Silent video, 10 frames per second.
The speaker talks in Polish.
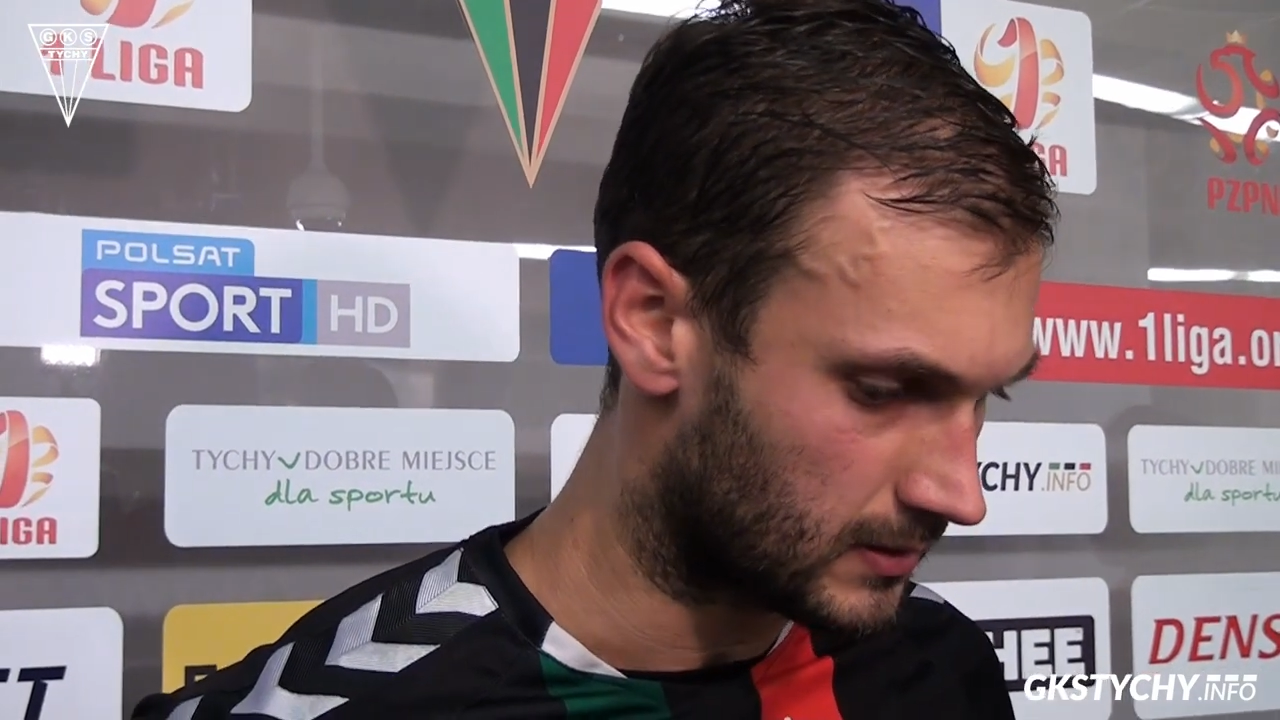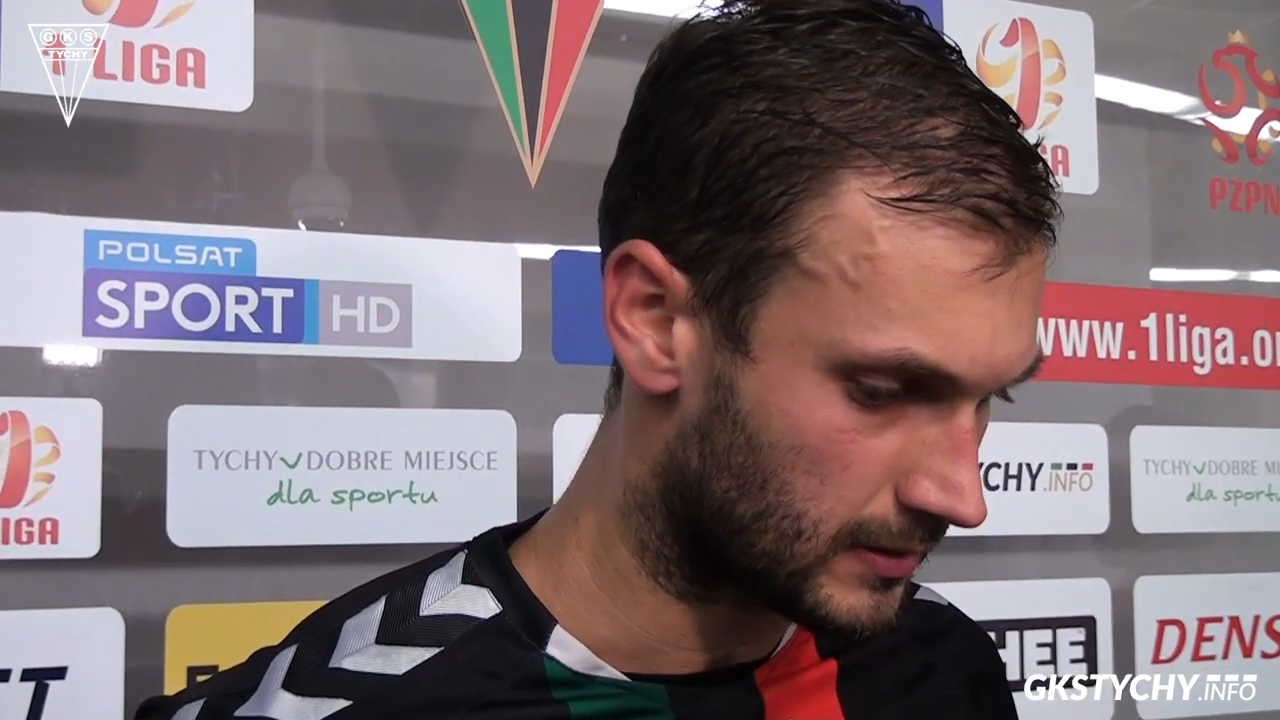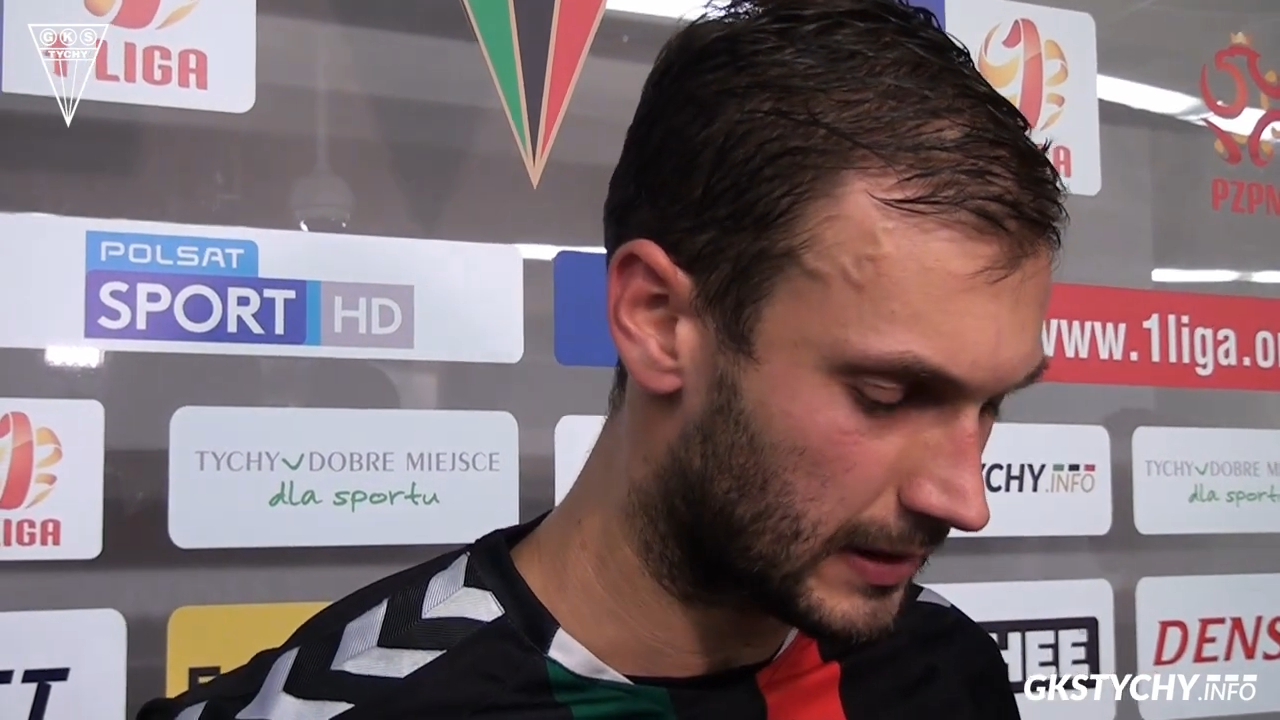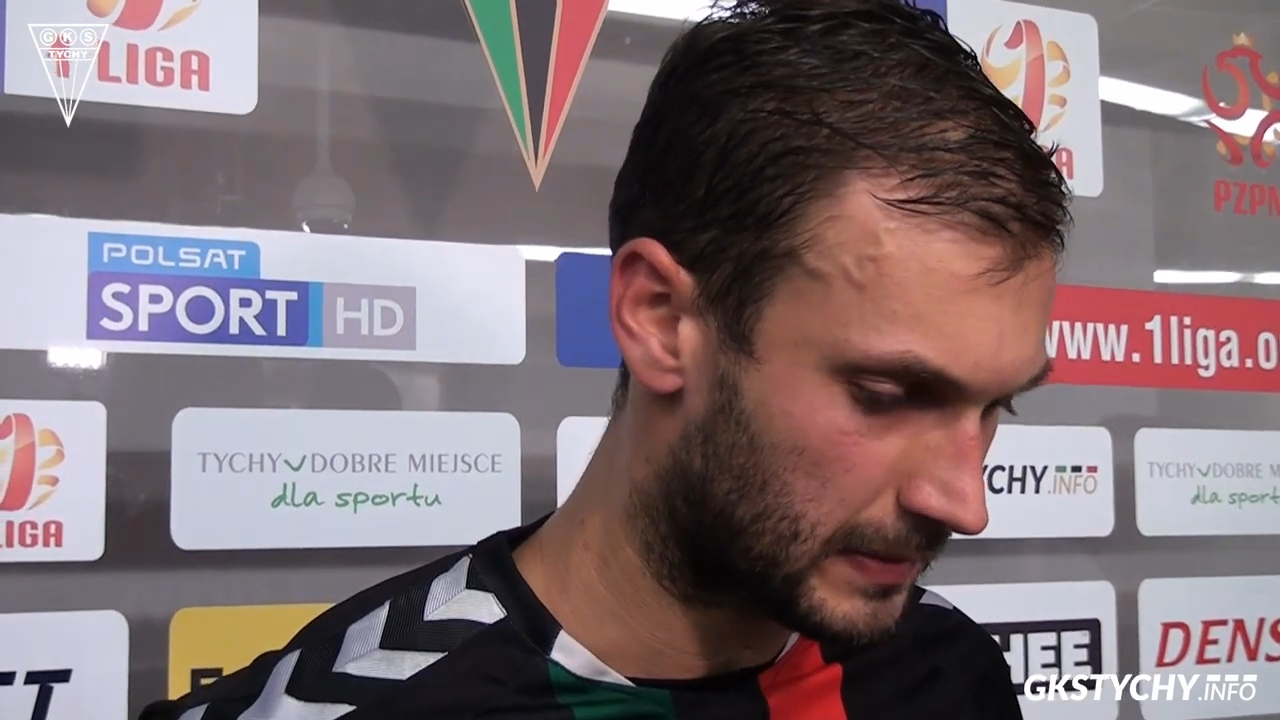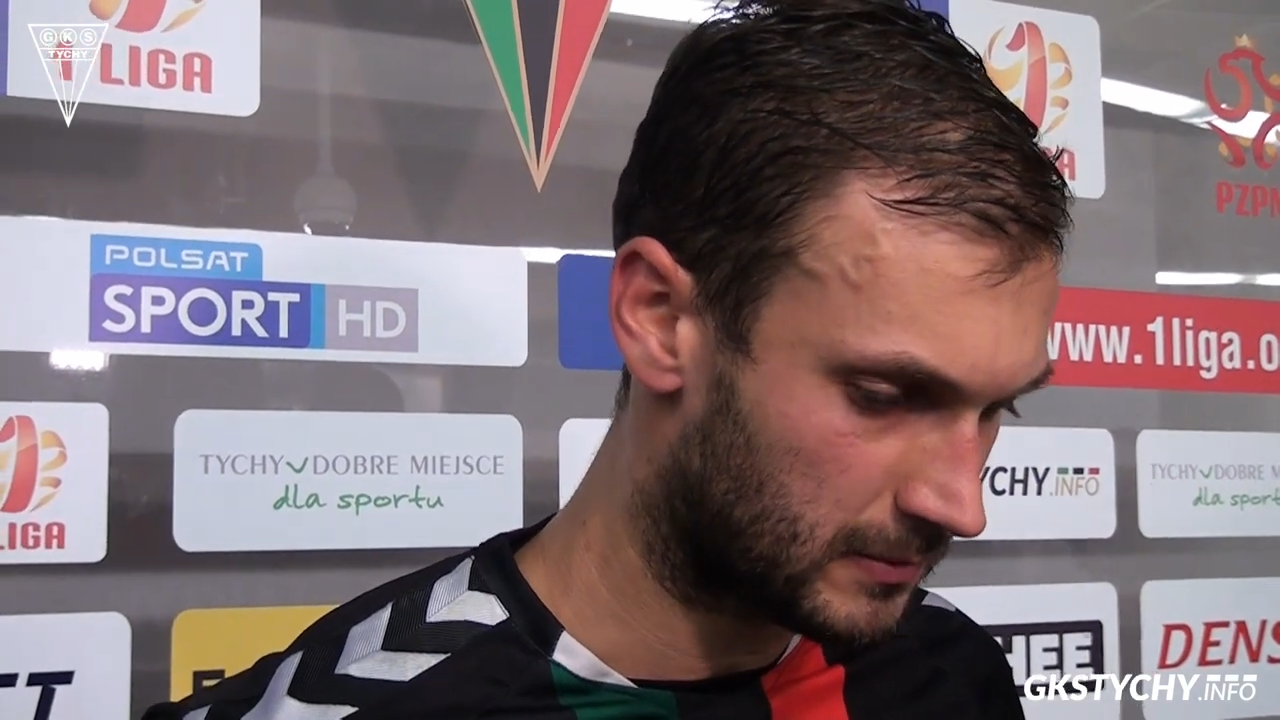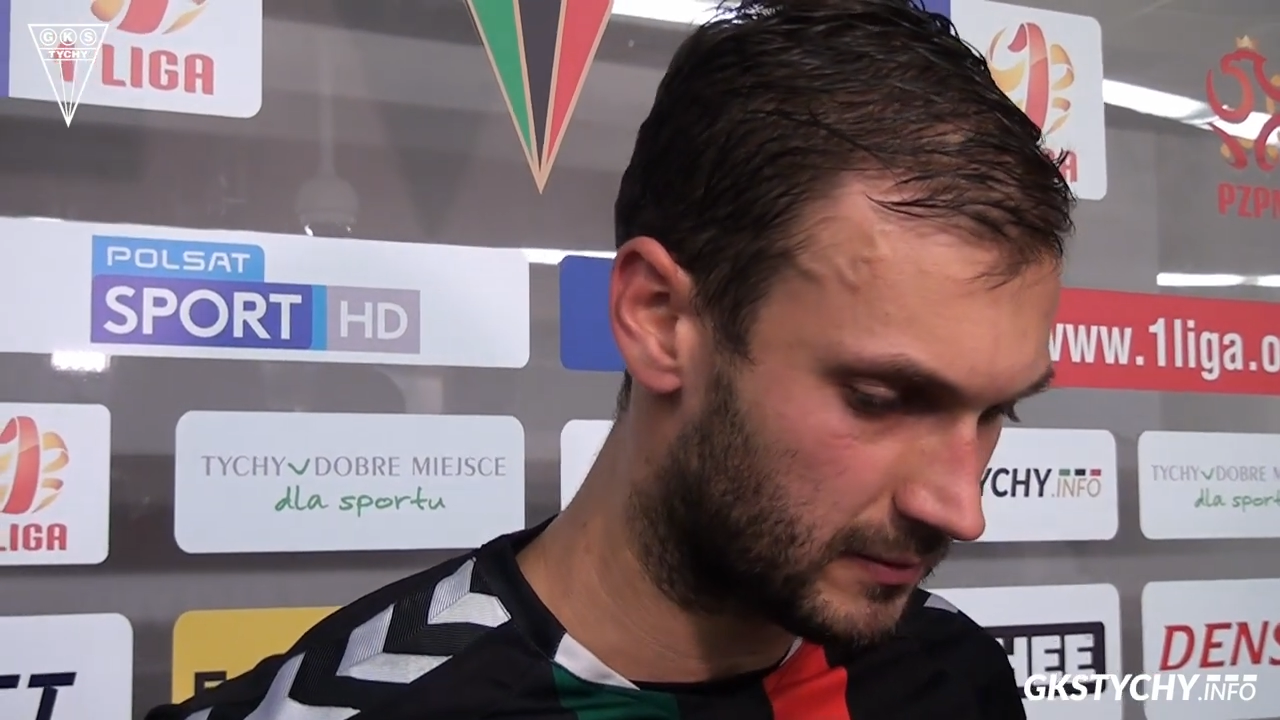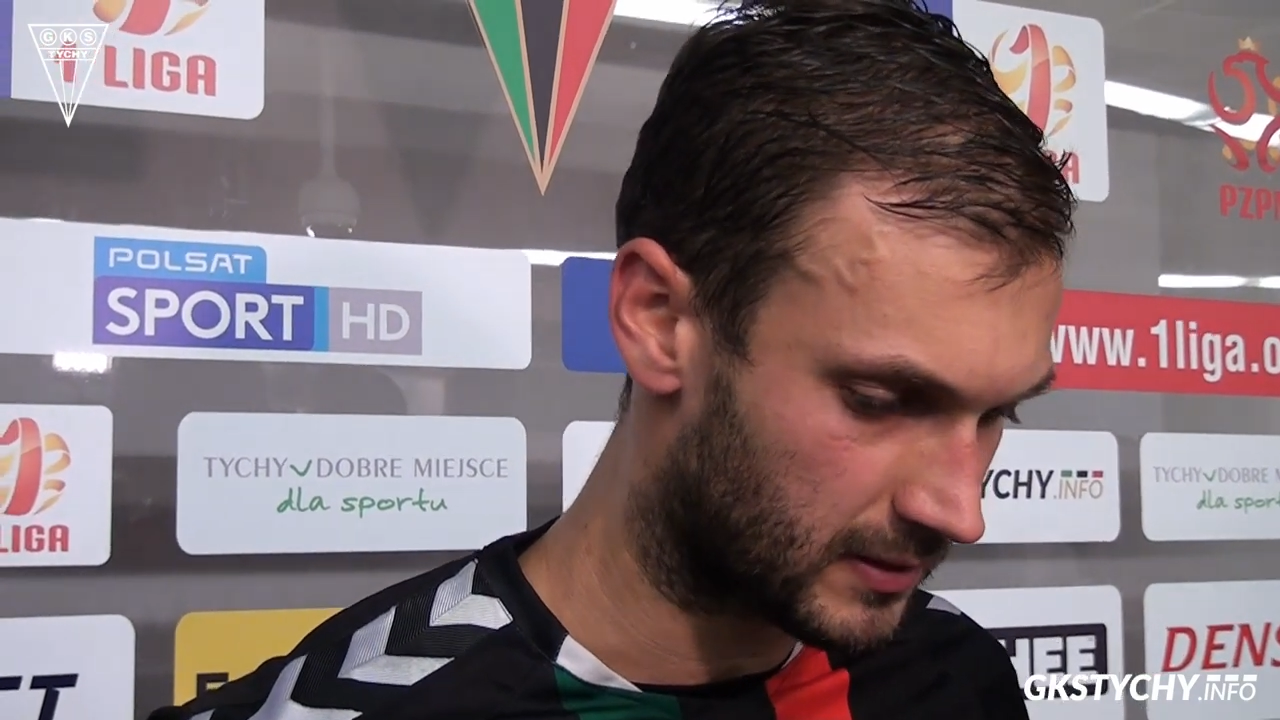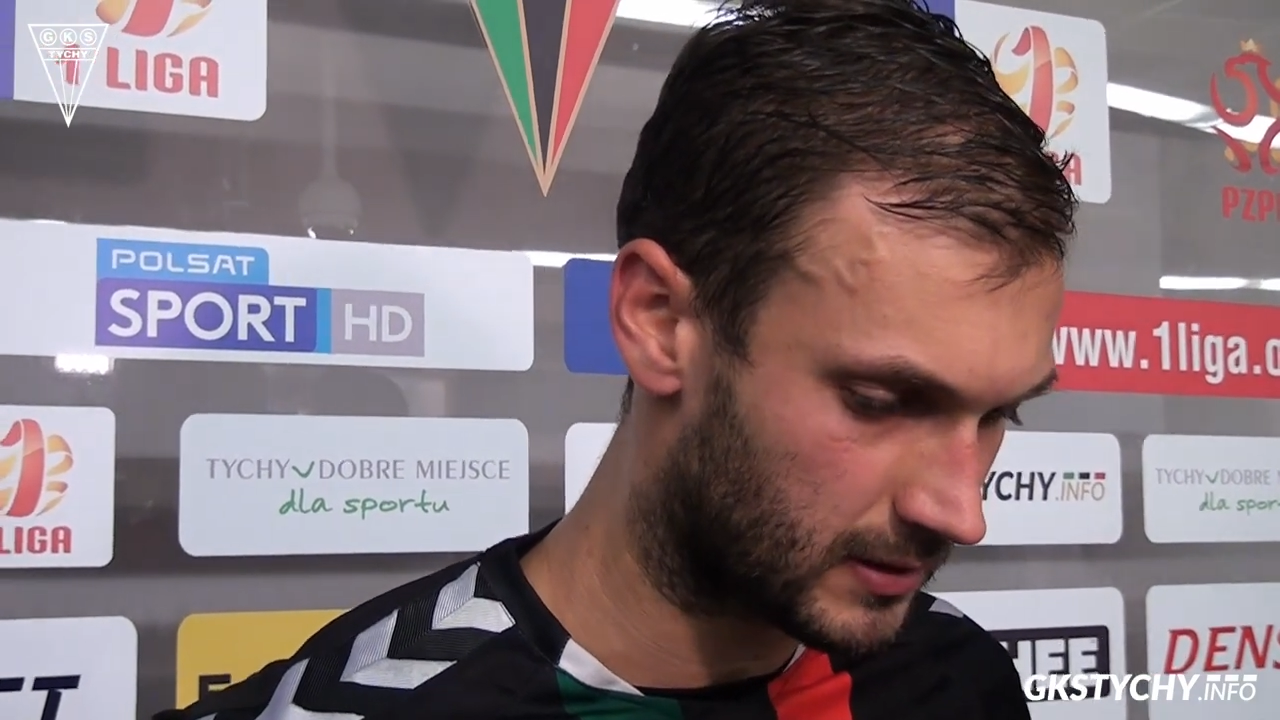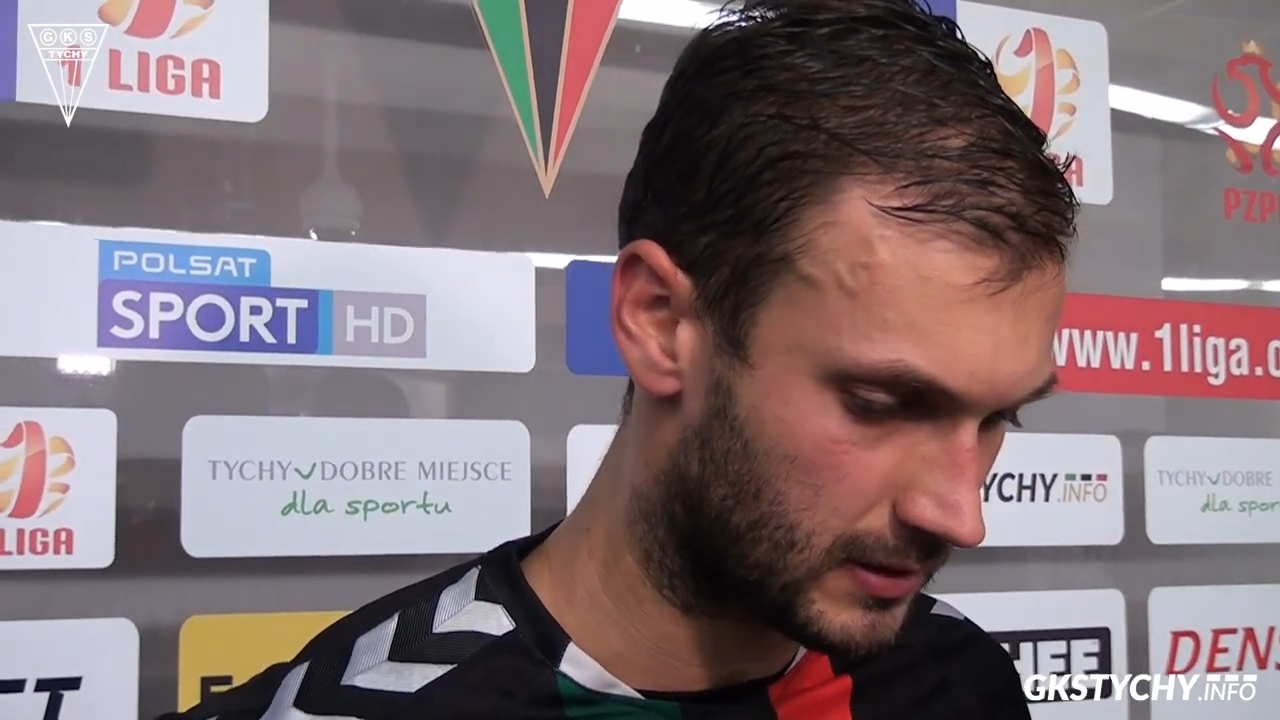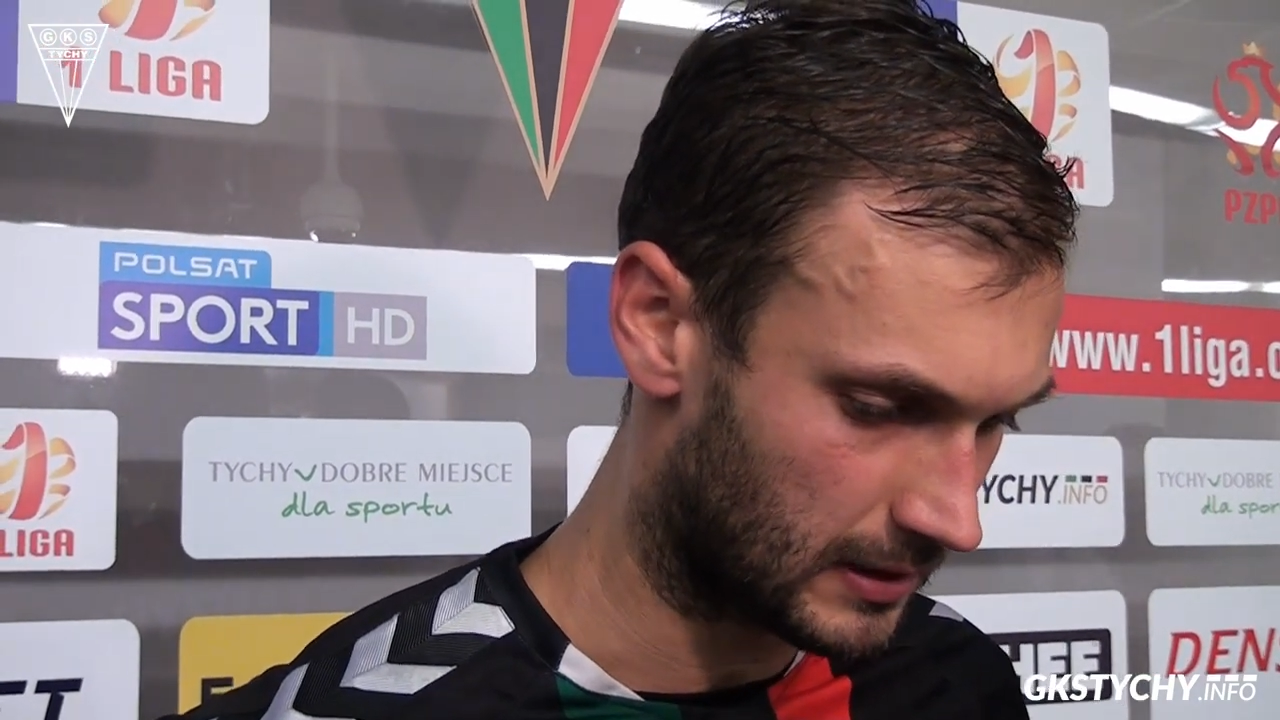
E, tak jak Pan mówi,